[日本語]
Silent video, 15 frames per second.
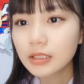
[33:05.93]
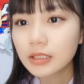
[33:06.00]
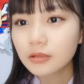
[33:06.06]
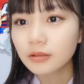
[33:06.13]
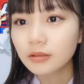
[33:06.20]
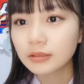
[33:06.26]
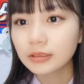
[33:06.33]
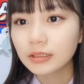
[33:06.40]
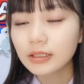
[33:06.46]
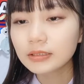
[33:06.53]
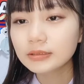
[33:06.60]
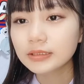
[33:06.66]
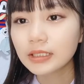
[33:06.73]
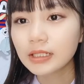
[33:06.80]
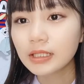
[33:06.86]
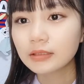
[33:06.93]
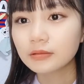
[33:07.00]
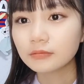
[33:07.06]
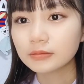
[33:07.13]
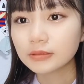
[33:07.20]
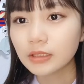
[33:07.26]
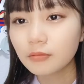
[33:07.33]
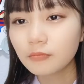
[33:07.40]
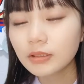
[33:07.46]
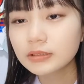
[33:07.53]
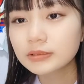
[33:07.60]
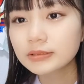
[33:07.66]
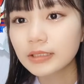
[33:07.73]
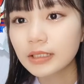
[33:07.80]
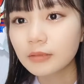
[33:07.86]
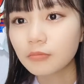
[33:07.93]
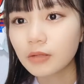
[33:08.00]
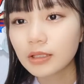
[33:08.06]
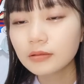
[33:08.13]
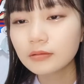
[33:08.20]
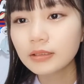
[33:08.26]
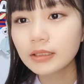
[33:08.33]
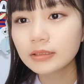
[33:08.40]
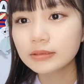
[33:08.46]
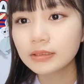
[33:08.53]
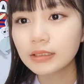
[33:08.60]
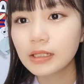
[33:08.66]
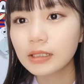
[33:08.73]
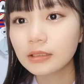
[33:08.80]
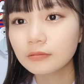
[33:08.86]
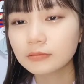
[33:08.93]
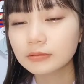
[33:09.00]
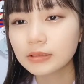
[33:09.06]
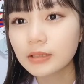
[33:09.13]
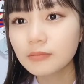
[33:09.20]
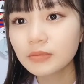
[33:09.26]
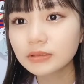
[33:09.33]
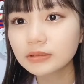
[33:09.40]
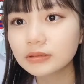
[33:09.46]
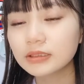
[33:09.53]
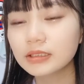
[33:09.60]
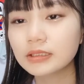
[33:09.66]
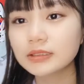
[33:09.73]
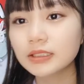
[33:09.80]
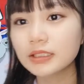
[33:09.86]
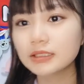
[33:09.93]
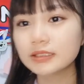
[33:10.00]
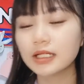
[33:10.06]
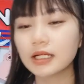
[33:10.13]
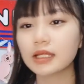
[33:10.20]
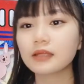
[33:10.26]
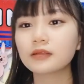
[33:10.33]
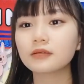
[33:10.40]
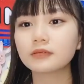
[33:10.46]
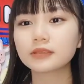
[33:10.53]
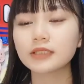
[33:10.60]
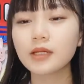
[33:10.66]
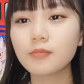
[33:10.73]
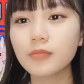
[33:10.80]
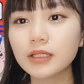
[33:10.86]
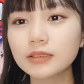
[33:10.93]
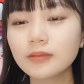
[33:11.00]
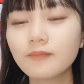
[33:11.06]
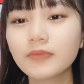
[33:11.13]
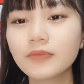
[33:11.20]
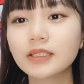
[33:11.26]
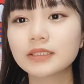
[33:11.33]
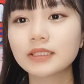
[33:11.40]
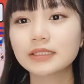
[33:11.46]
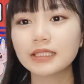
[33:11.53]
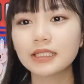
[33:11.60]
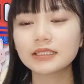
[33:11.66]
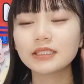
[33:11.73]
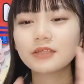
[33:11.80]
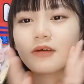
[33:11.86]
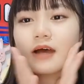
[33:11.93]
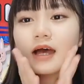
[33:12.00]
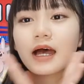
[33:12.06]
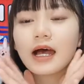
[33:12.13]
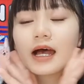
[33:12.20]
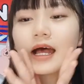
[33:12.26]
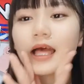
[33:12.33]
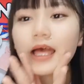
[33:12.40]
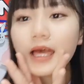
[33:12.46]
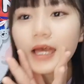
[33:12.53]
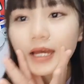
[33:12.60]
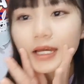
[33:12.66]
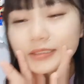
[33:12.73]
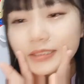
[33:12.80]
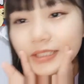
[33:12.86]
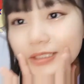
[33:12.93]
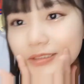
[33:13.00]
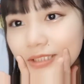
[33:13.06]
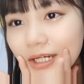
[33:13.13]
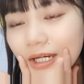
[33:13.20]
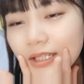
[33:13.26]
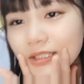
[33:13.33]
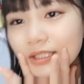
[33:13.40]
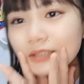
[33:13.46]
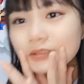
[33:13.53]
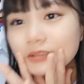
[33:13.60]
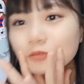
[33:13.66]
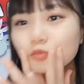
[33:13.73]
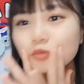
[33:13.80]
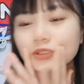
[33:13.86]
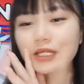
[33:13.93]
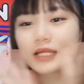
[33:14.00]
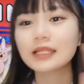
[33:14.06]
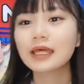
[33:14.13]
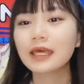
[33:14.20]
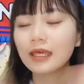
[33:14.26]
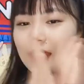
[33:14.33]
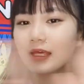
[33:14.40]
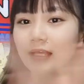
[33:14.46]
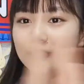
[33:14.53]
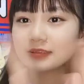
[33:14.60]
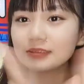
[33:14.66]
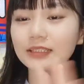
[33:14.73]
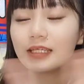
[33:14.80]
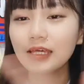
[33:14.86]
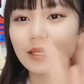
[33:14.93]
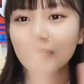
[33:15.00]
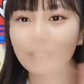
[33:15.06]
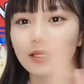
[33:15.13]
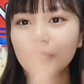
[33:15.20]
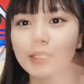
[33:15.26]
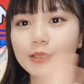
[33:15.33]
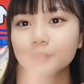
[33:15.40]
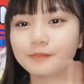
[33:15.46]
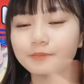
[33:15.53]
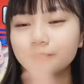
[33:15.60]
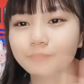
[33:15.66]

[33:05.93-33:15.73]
4位、高之さんありがとうございます。3位、ブラッドダイちゃんありがとうございます。2位、サティさんありがとうございます。そして1位は、ハンチャクチャハンナのしっぽさんです。イェーイ。